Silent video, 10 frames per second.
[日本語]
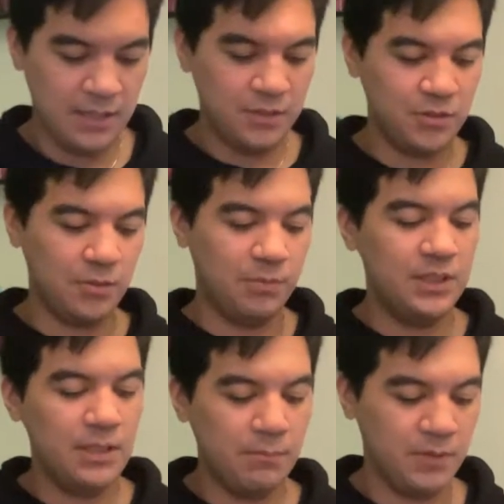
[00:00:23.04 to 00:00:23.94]
ちょっと
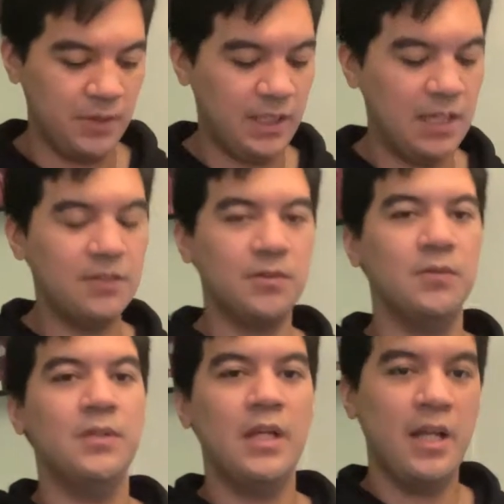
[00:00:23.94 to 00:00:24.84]
V ジャンプのね、感
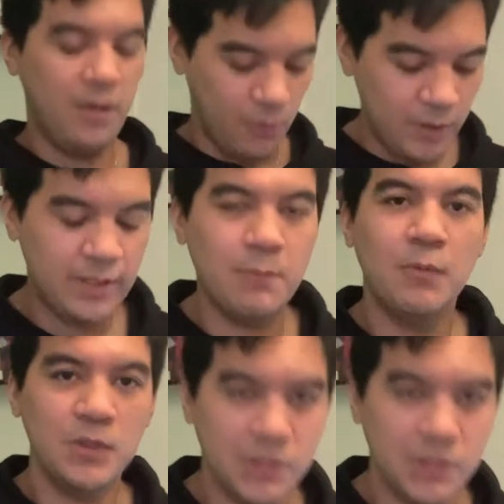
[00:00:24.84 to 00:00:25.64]
想遅れて申